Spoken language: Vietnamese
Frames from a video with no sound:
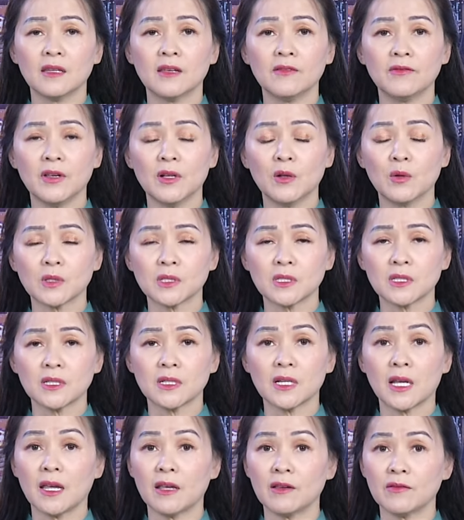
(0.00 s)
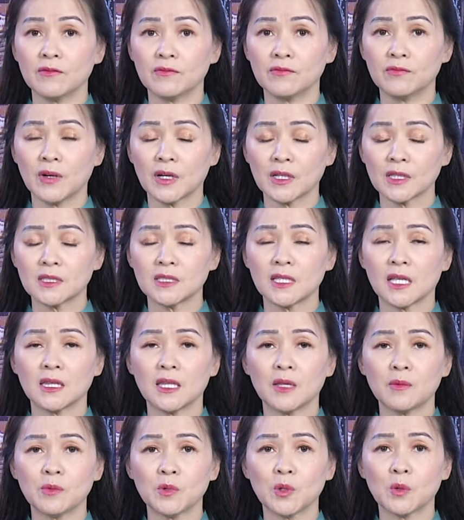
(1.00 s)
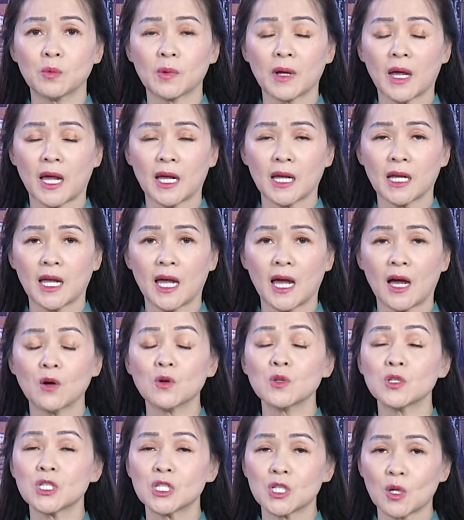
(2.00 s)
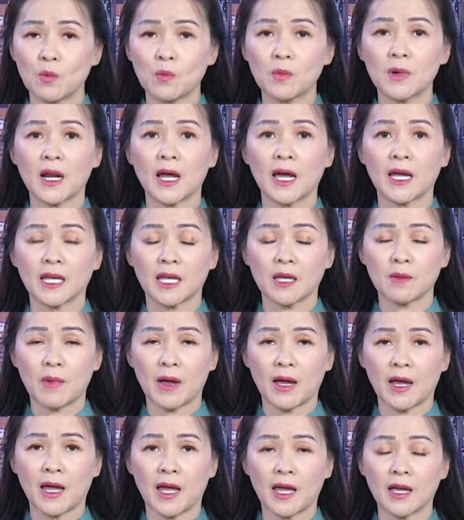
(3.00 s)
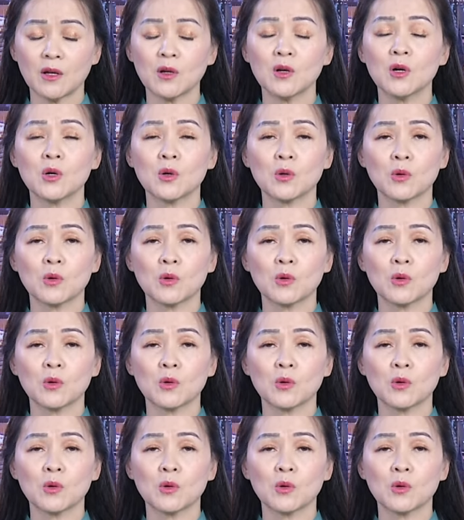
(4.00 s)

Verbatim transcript: thì vị luật sư này vẫn sẽ tiếp tục kháng cáo chống lại cái bản án